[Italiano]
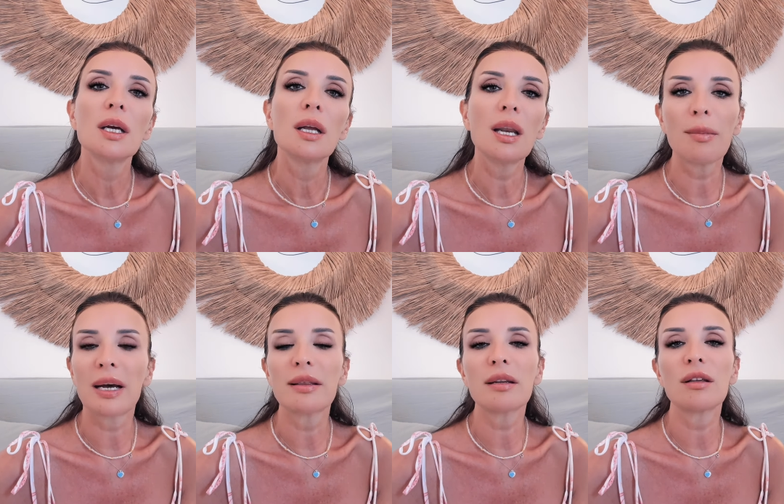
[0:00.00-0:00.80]
la
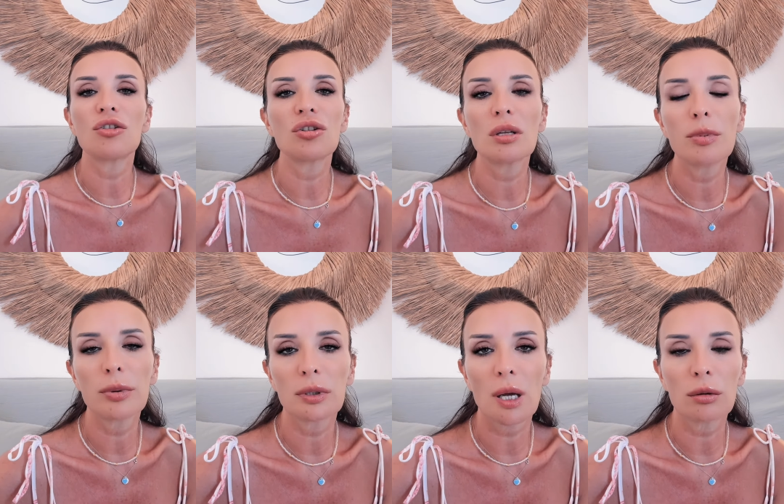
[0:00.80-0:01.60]
madre decise di
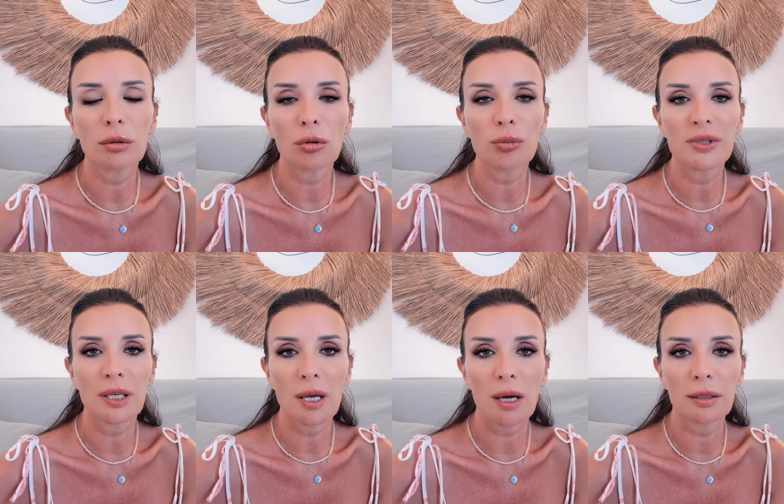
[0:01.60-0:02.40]
portarlo da uno
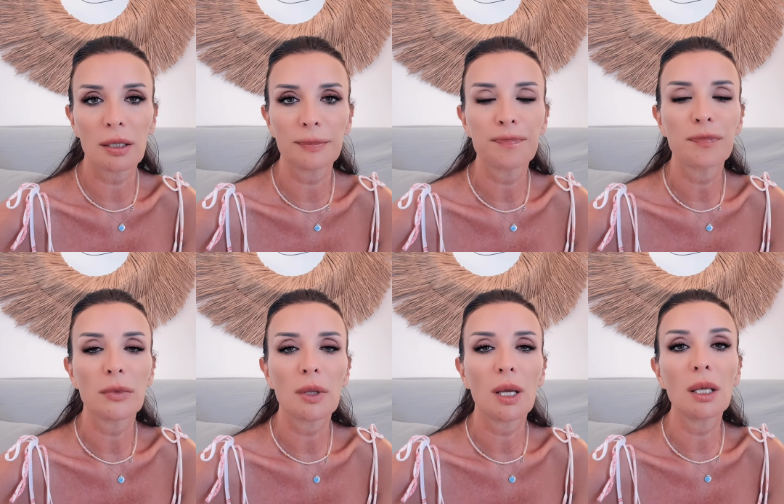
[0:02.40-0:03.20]
psichiatra
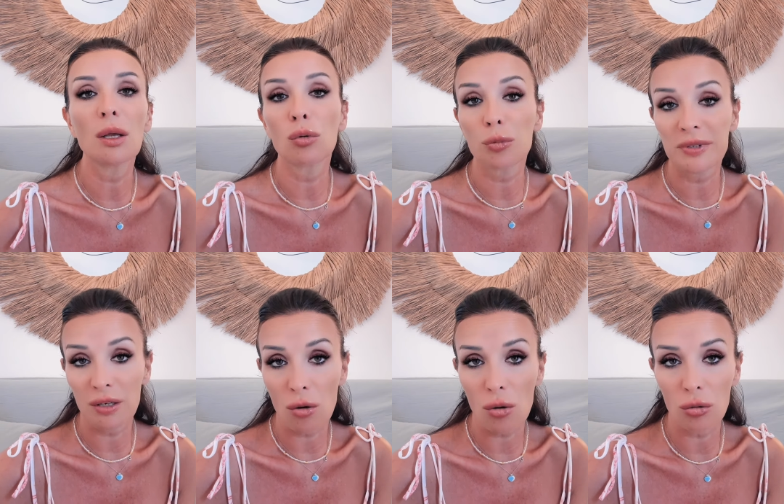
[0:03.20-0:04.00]
e da uno
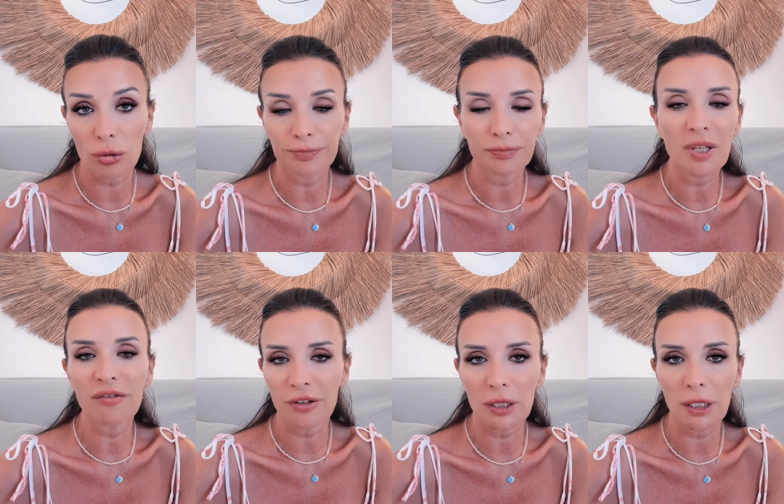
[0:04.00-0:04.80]
psicologo
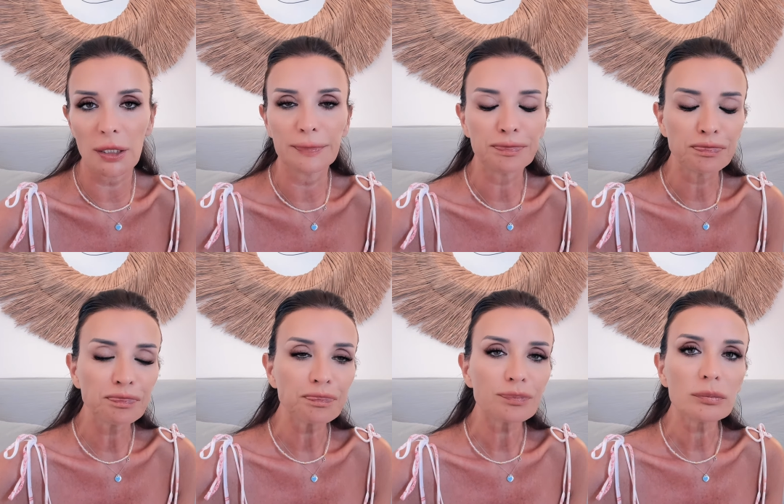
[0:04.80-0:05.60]
infantile,
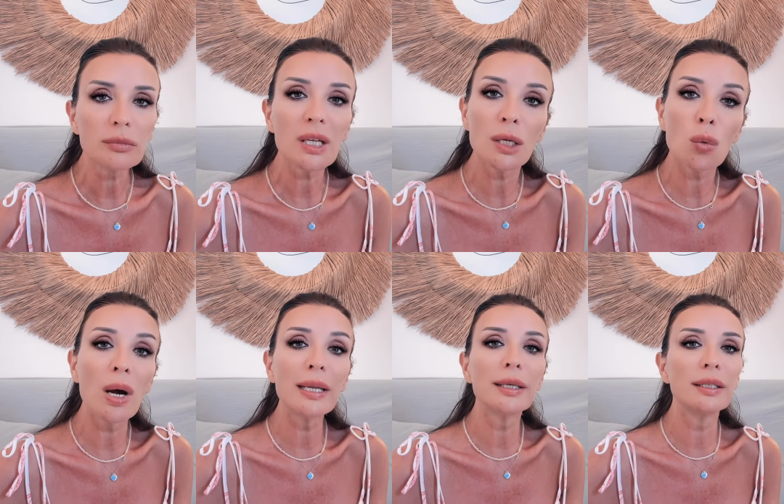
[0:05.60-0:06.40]
il
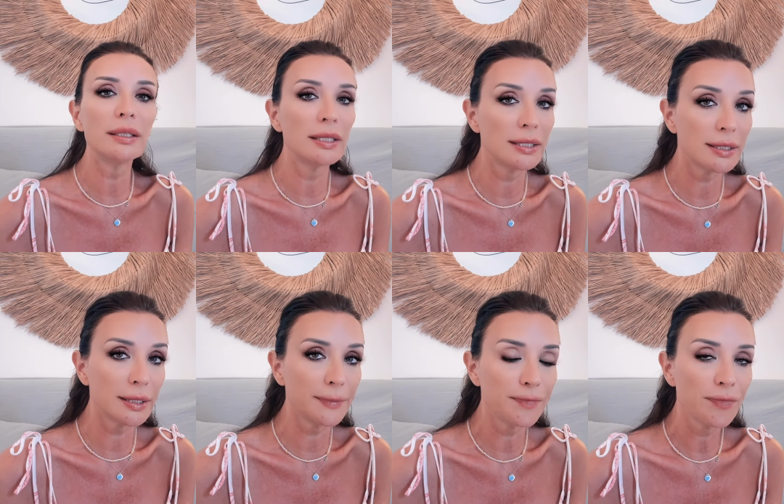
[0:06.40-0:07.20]
quale gli
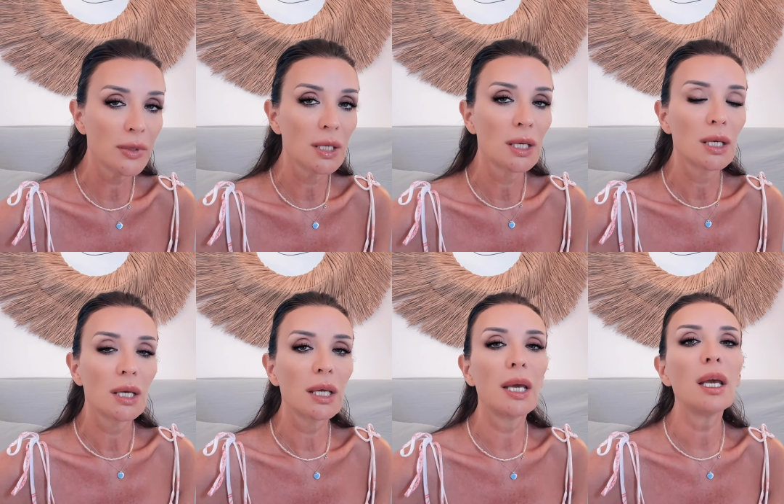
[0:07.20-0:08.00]
disse
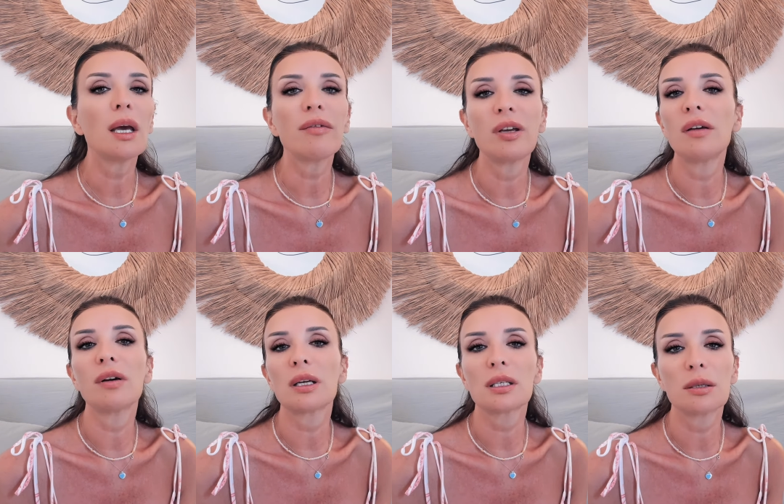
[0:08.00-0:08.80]
che
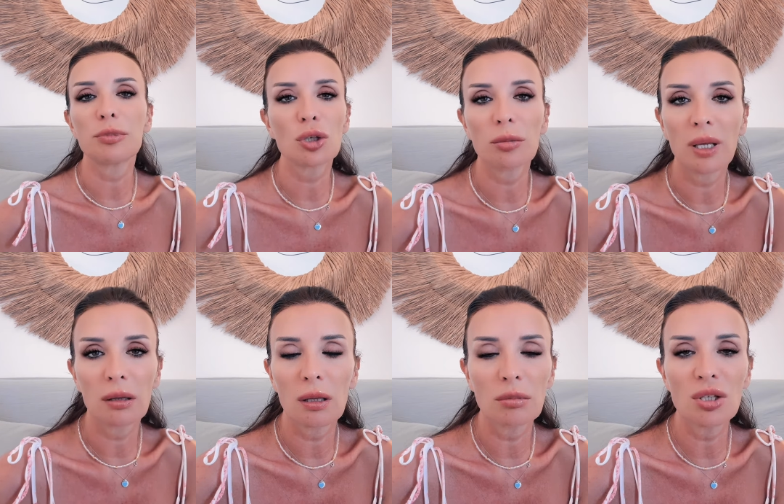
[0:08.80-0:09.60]
aveva
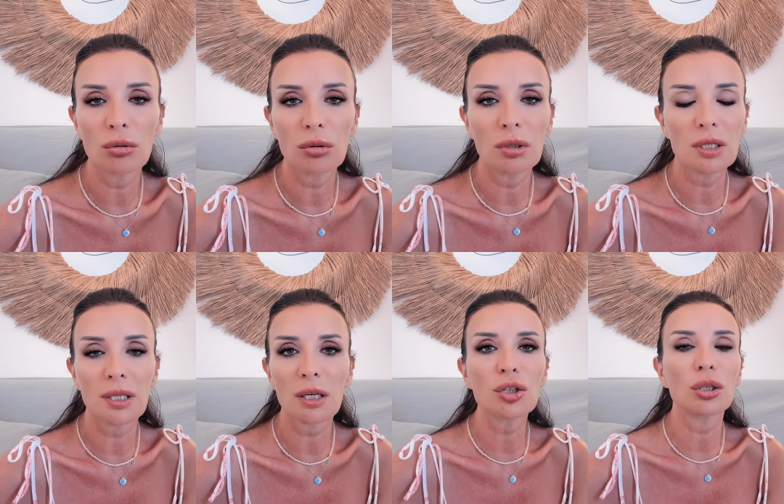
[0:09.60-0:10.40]
semplicemente bisogno di
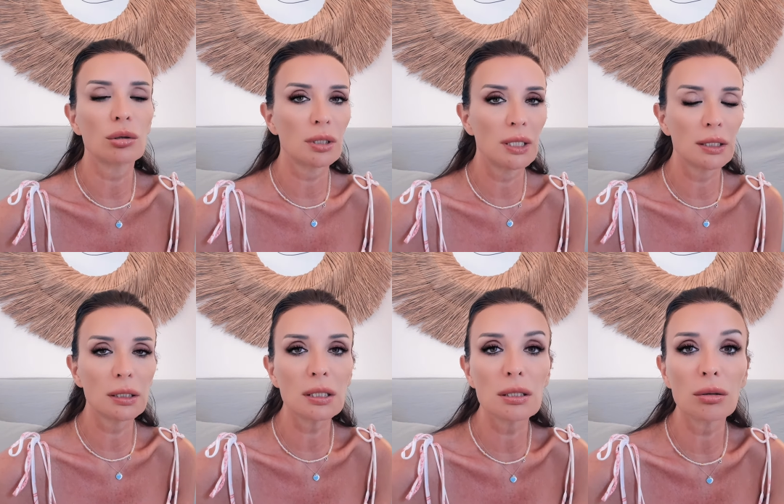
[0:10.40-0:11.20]
stare al centro delle
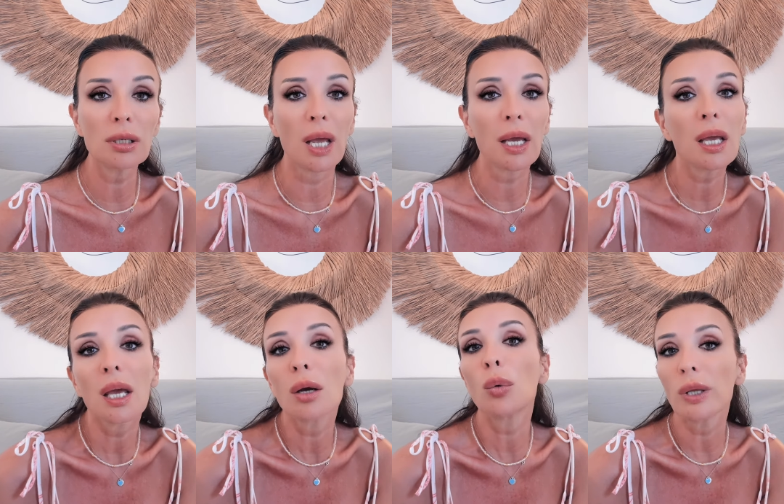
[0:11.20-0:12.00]
attenzioni e
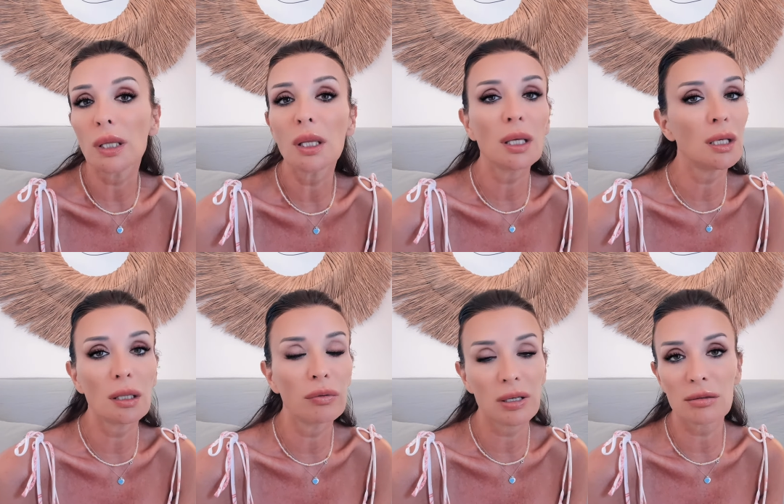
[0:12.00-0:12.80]
che quindi
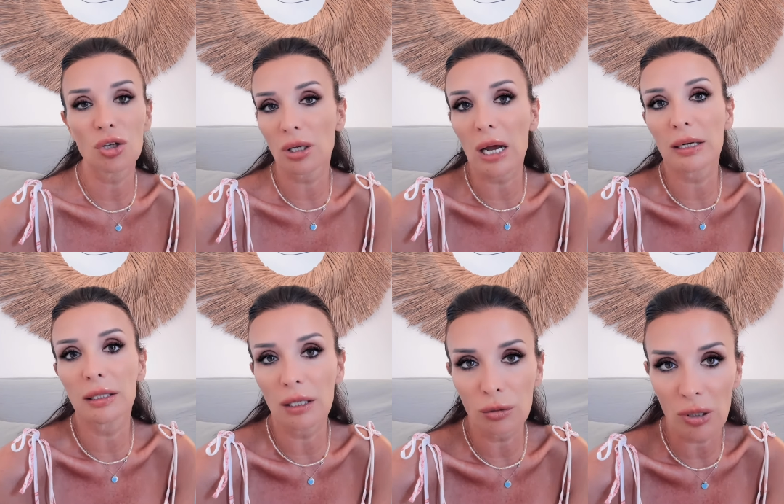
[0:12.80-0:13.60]
doveva cercare
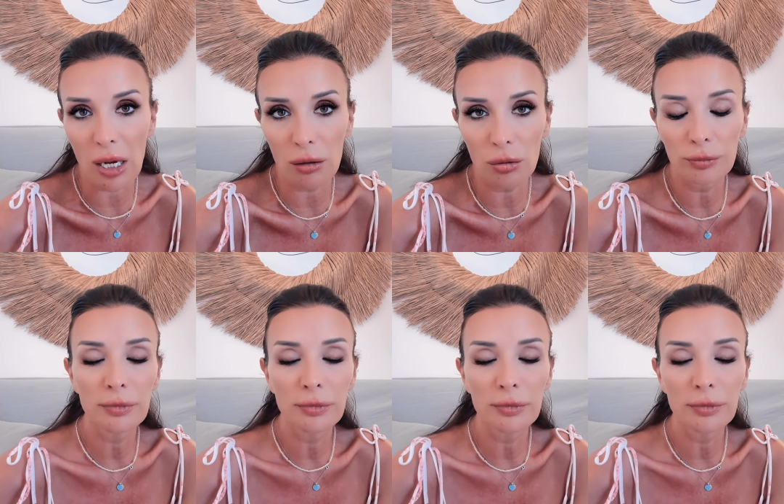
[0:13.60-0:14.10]
di aiutarlo.